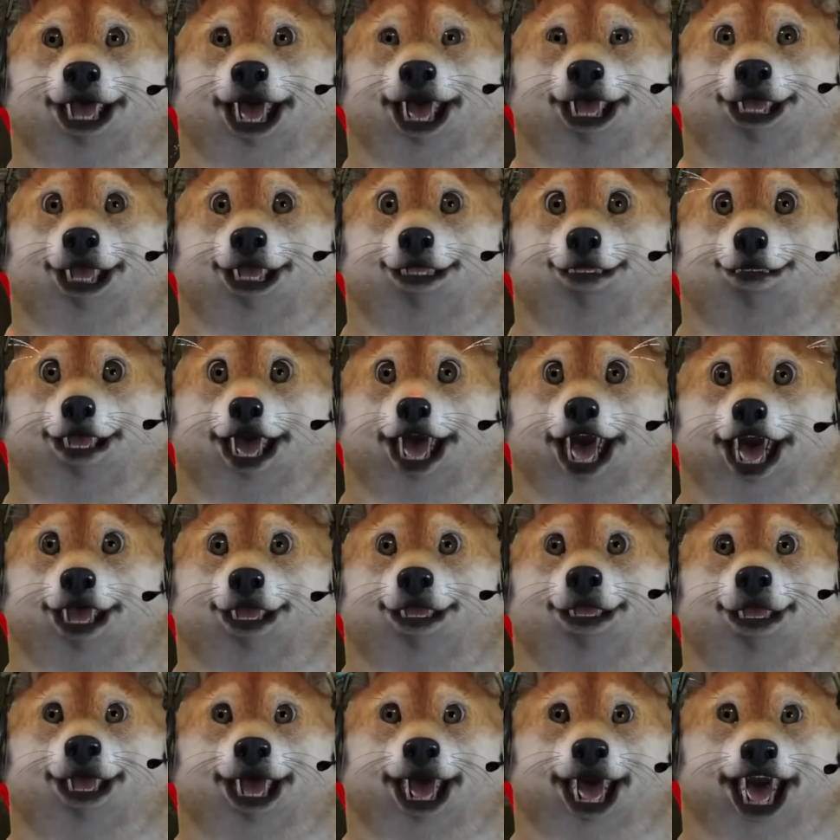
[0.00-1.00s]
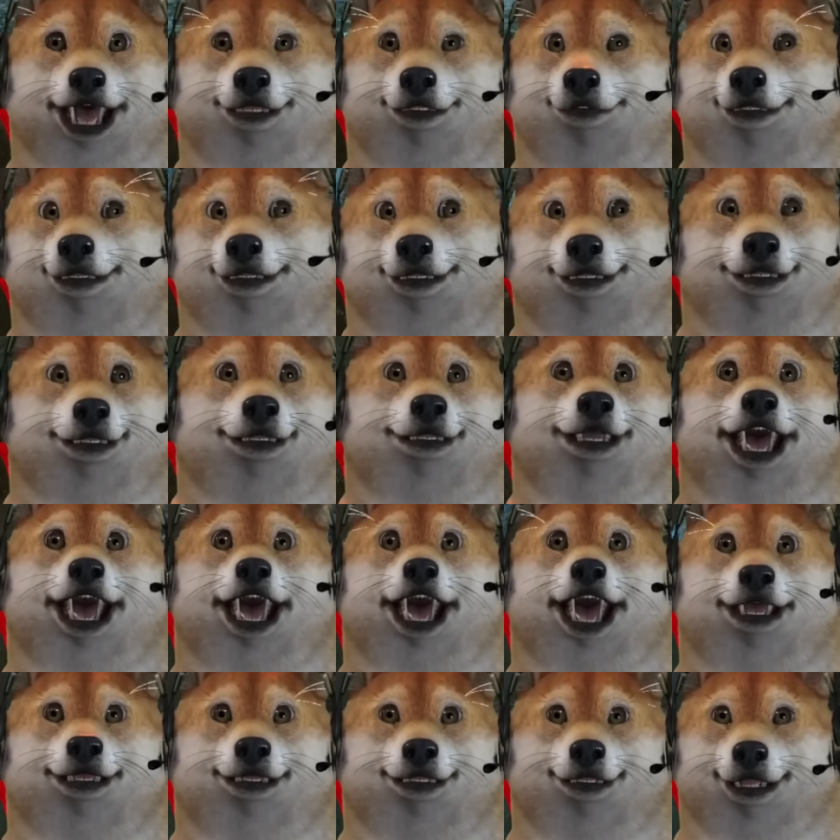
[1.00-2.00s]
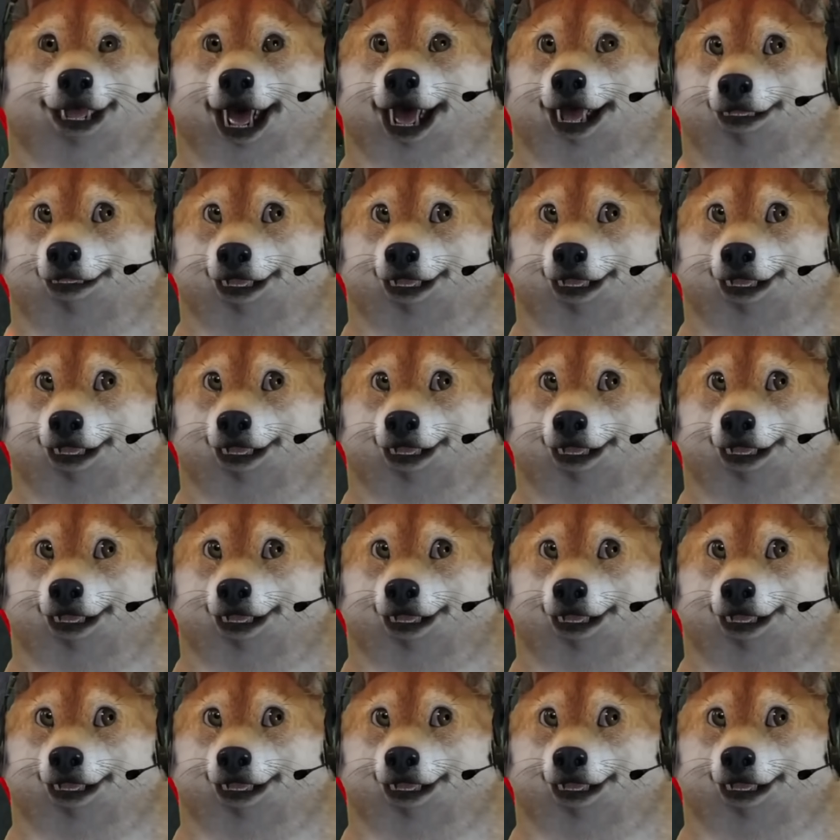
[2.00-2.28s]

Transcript: Apa tuh? Tadi ada bisikan-bisikan dia